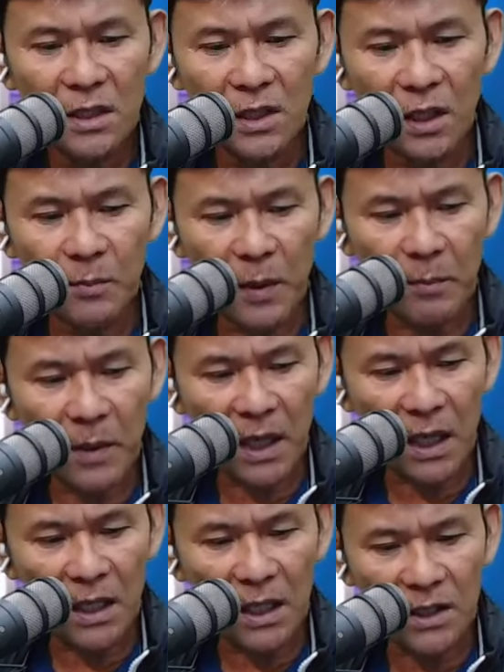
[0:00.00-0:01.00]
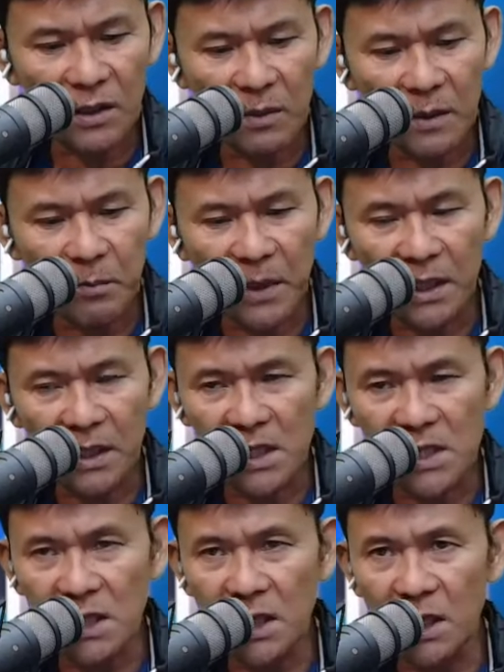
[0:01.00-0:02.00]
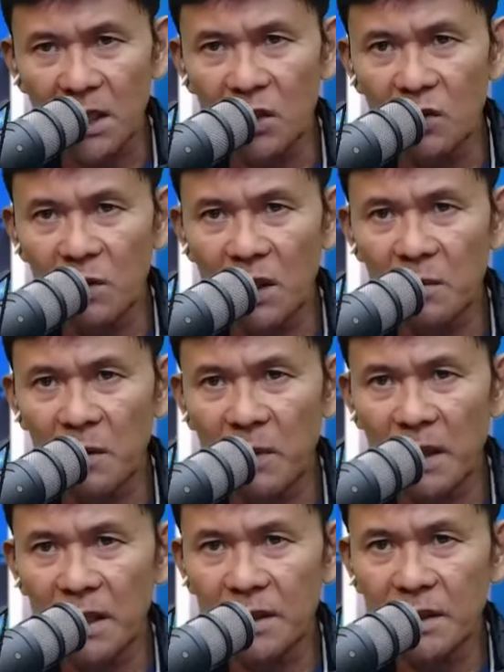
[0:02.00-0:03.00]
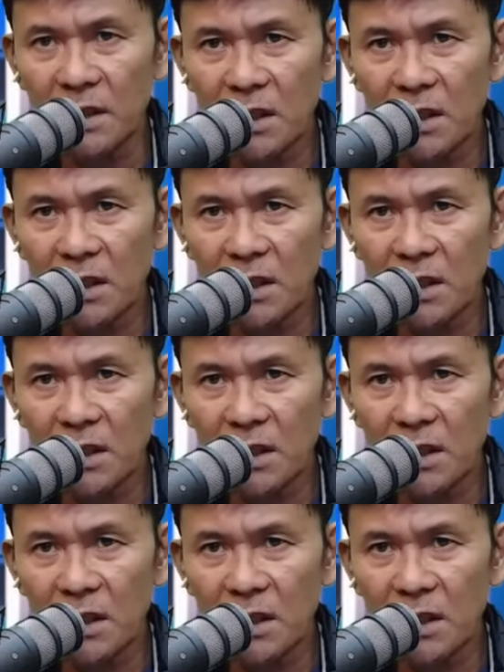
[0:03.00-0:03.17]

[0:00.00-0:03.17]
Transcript: nagpapakalat ng mga peking sigarilyo mga kababayan.